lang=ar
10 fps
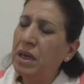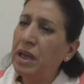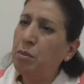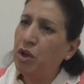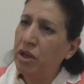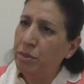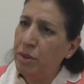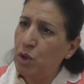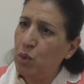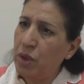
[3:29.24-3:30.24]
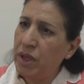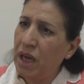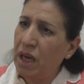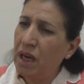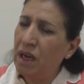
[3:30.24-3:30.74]
غير مدن
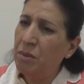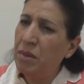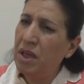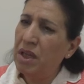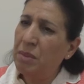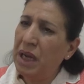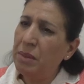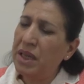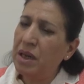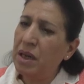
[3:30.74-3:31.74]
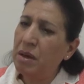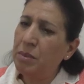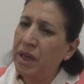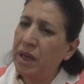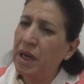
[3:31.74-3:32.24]
بسوريا المعلمات
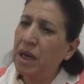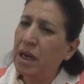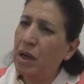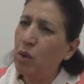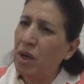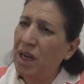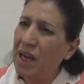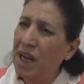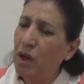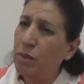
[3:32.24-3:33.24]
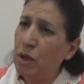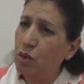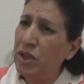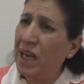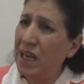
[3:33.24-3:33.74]
من الرقه كانوا قلائل
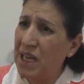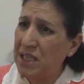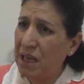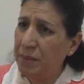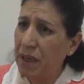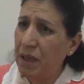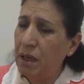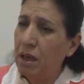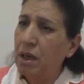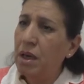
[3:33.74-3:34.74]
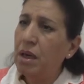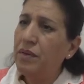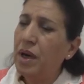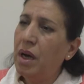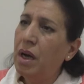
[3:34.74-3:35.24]
ومعدودين على الاصابع
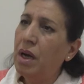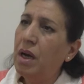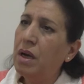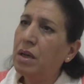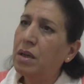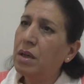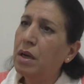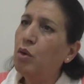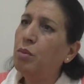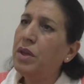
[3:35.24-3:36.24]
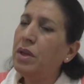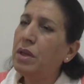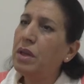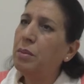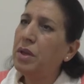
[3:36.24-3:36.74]
فكون
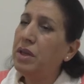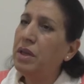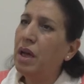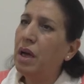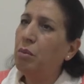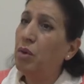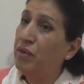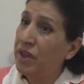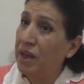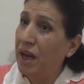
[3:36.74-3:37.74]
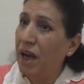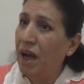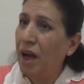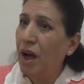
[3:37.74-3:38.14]
مدينتنا مدينه منفتحه